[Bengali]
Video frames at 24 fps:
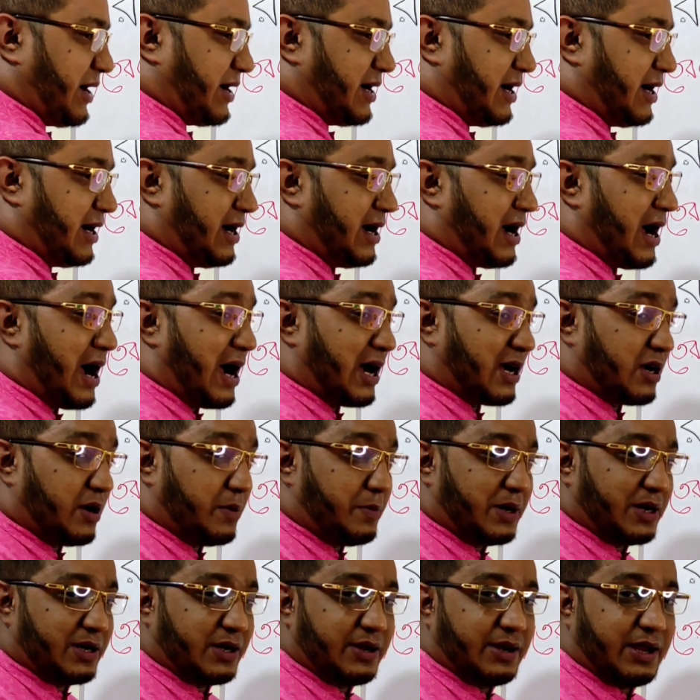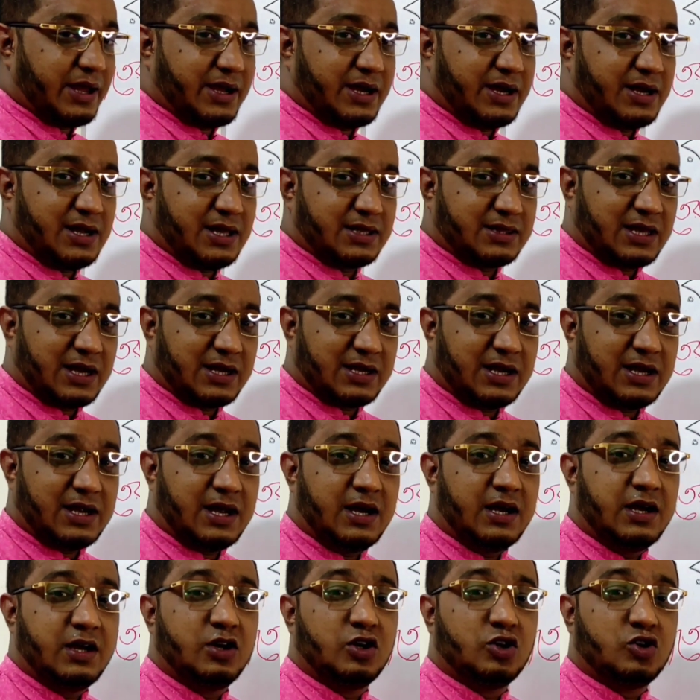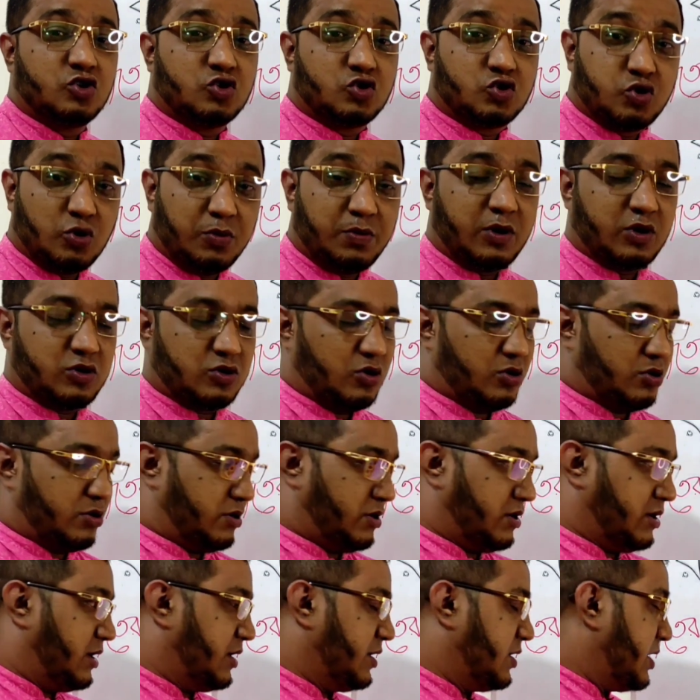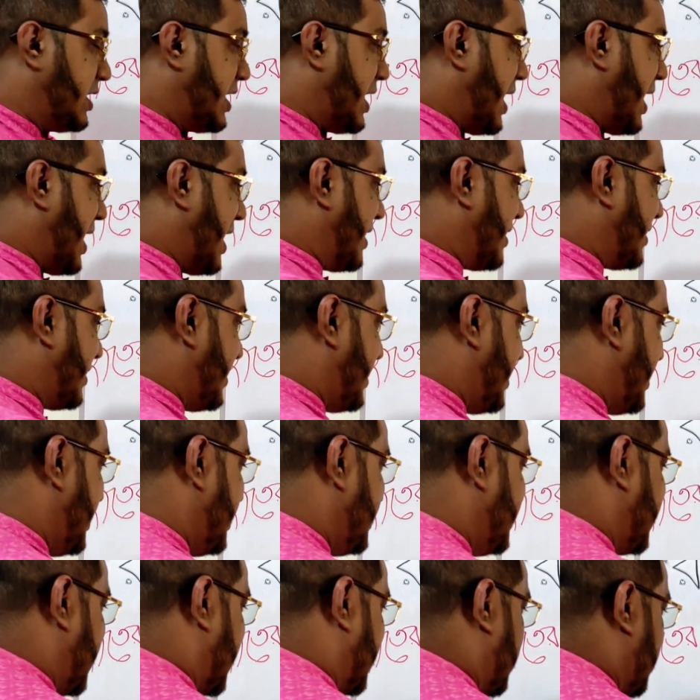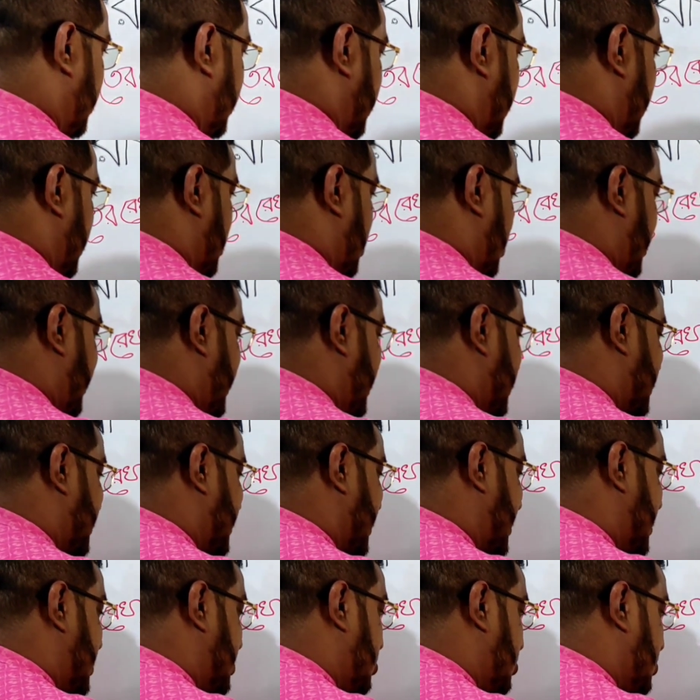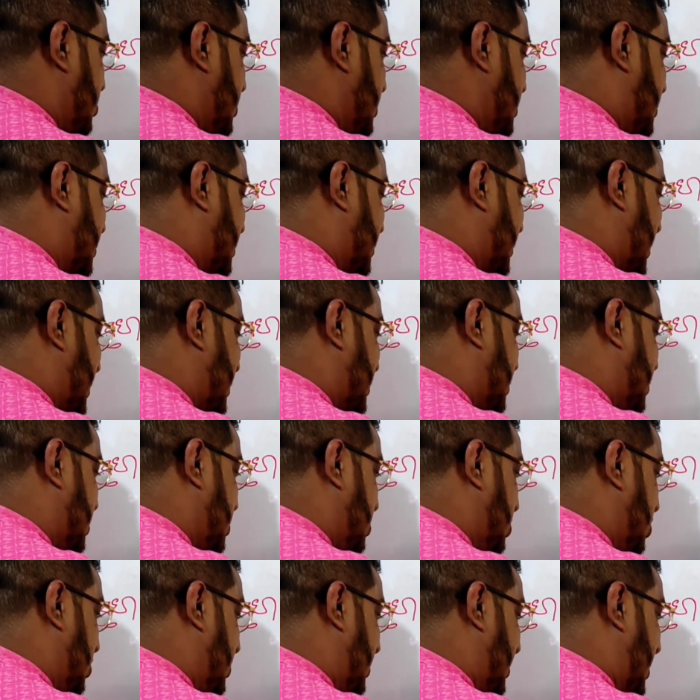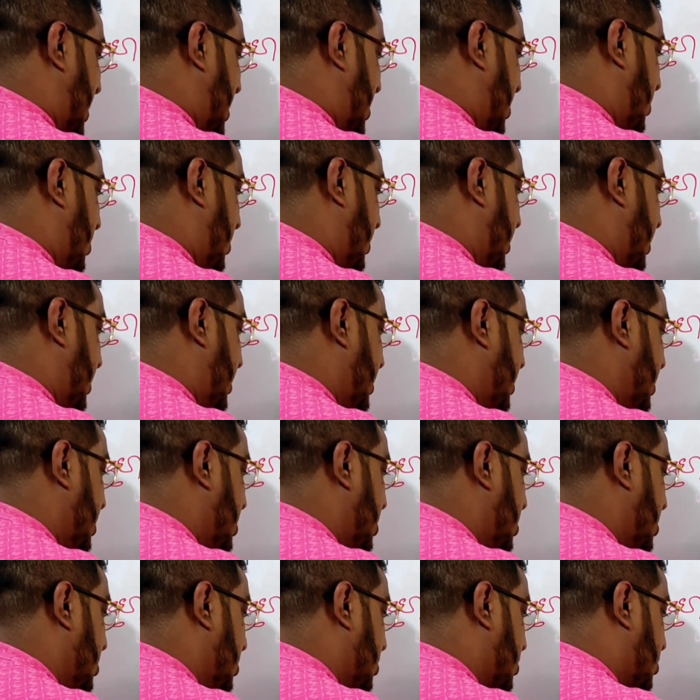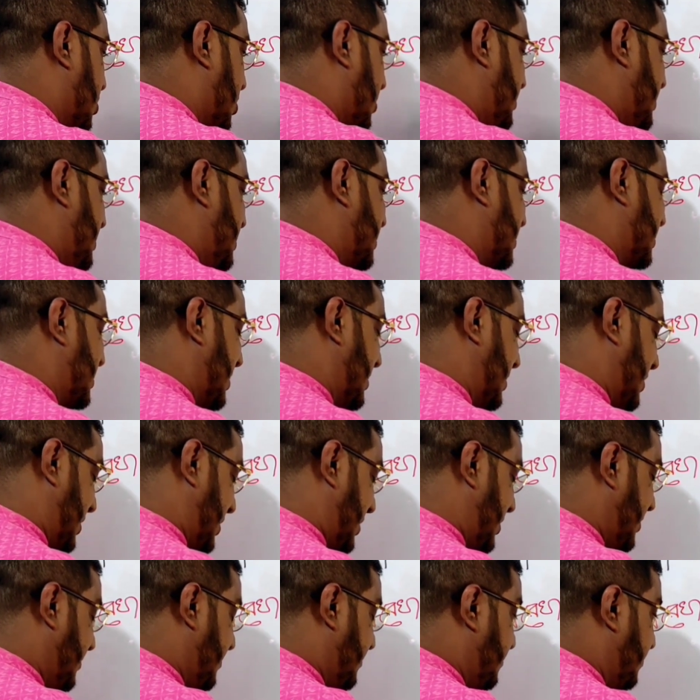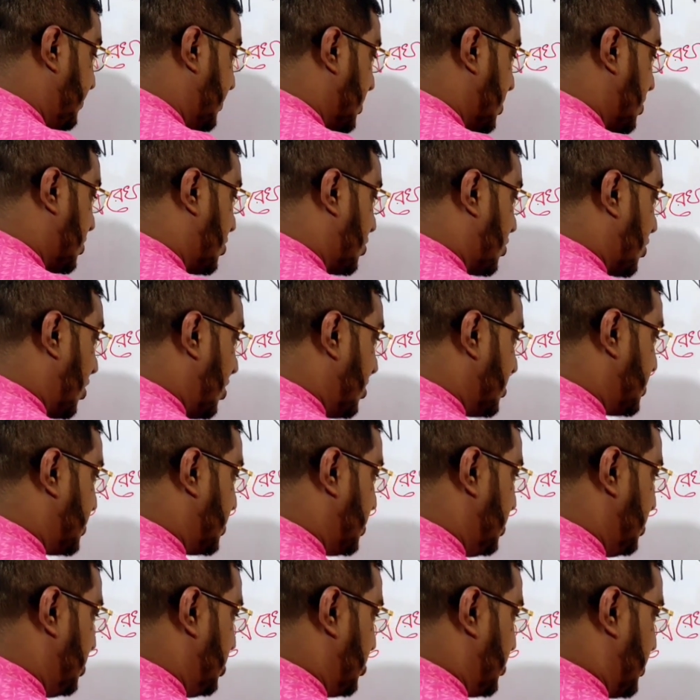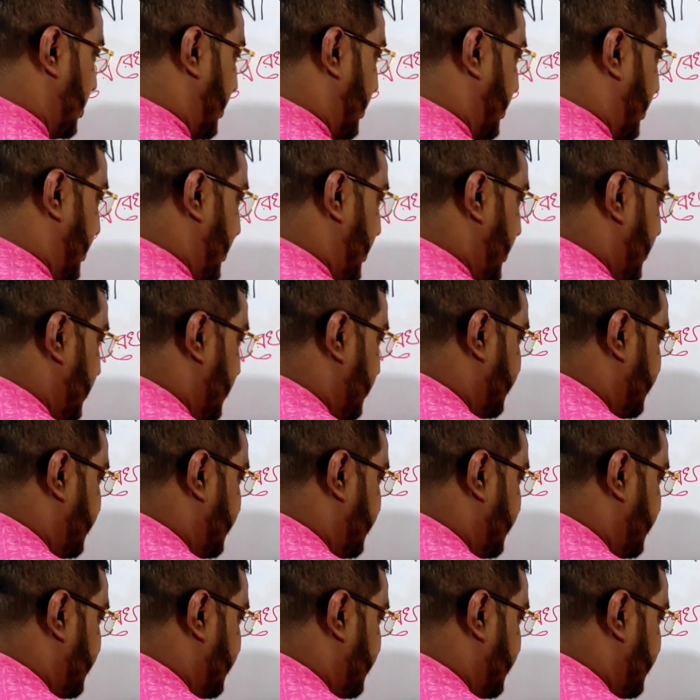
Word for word: রেখা আঁকাবাঁকা রেখা না থাকা শুভকর আর এই জাতকের রবি স্থানে যদি স্টার চিহ্ন না হয় রবি স্থানে ক্রস চিহ্ন থাকে